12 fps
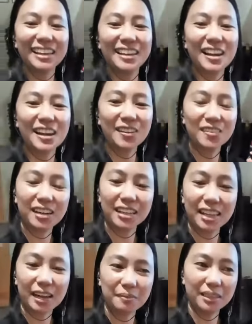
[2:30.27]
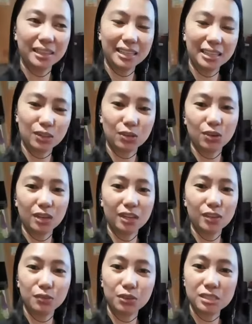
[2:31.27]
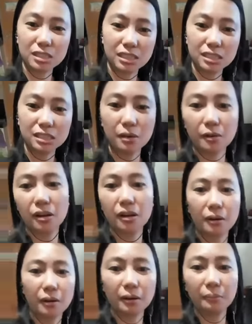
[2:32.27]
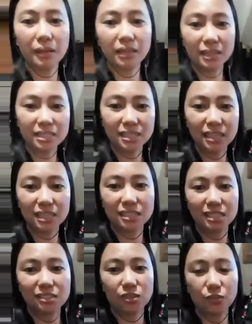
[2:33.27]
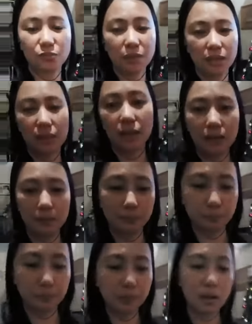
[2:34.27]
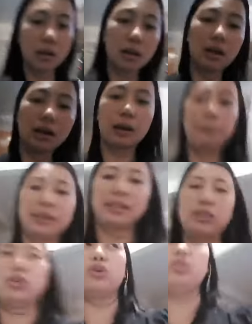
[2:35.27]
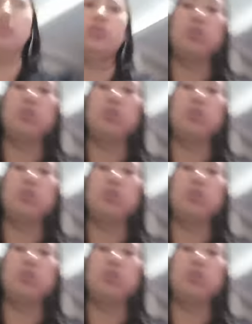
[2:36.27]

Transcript: Ginagawa namin dito. And of course, he's uh, my residences of my um, kapatid ko, no?